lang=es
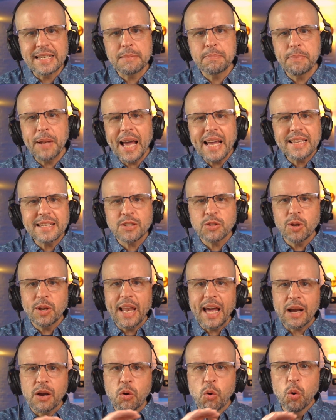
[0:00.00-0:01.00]
splines son
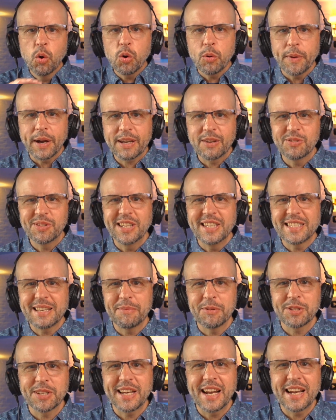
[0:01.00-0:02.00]
las curvas que utilizamos en